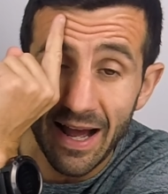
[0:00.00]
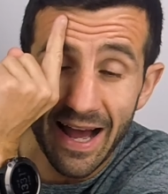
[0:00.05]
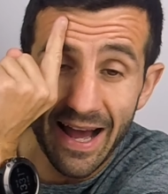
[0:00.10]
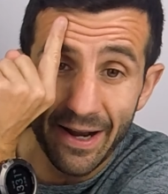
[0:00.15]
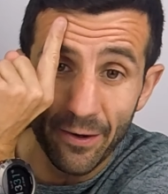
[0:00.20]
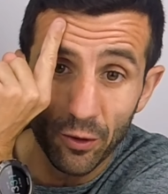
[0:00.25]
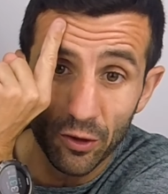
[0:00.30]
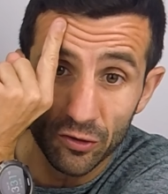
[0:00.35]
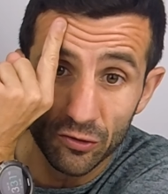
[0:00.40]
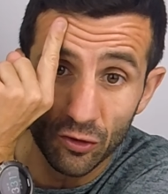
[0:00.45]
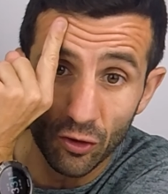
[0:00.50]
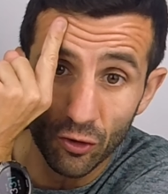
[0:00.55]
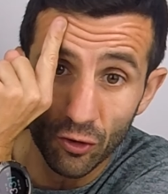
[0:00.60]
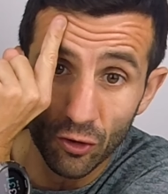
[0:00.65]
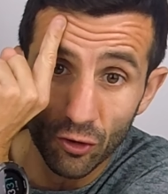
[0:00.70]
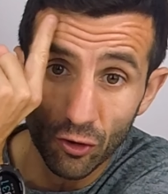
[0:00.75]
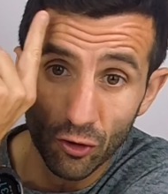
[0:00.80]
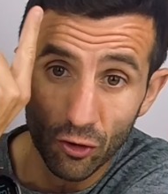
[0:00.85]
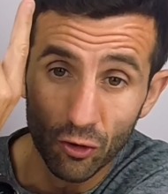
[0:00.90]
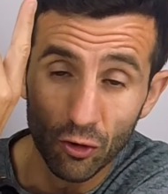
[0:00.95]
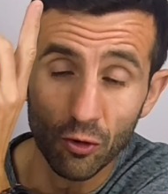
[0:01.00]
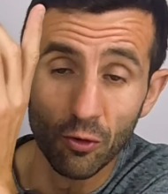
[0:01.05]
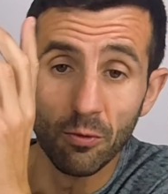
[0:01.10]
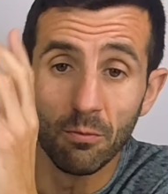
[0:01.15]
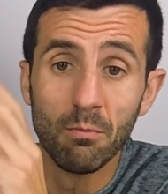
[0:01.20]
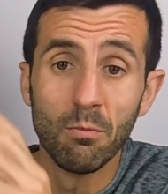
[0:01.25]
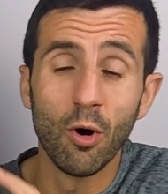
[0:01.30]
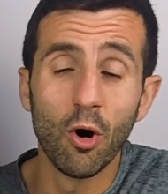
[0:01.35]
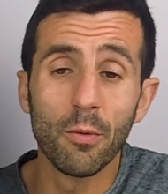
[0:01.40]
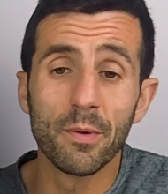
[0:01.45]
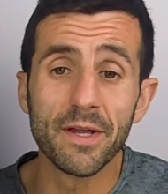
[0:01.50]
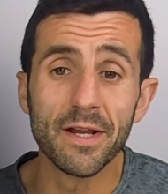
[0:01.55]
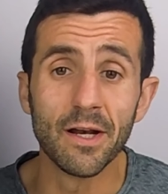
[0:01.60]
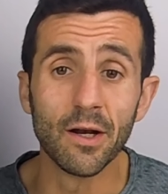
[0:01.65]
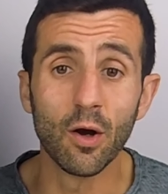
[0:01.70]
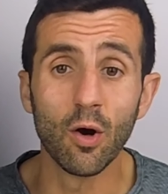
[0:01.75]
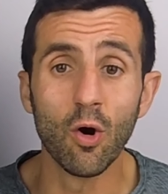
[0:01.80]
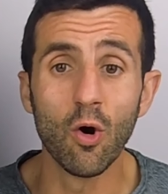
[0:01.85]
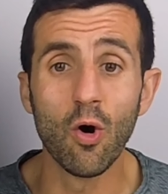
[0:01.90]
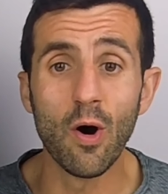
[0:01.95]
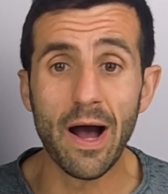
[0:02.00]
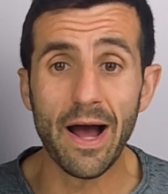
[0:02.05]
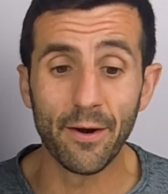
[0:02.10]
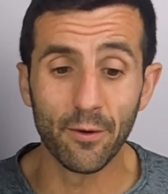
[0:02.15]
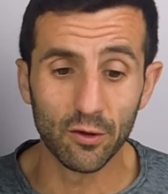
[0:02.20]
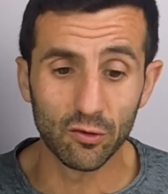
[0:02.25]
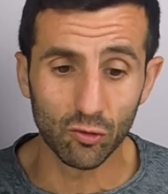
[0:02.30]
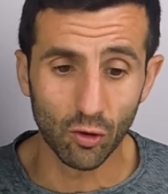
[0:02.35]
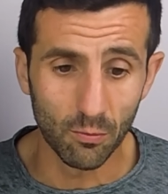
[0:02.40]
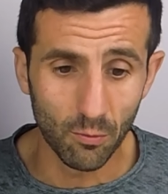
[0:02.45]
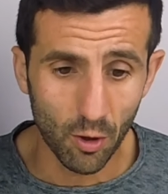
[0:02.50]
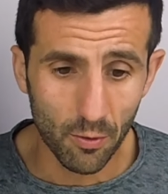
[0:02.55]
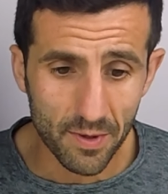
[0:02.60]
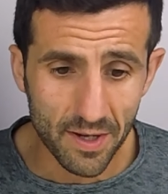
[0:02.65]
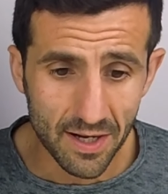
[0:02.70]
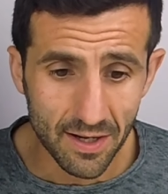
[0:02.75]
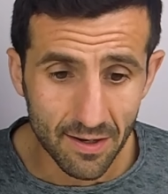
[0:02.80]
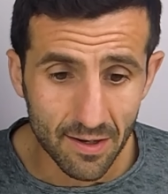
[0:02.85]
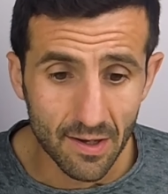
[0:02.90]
a nuestro móvil o a nuestro móvil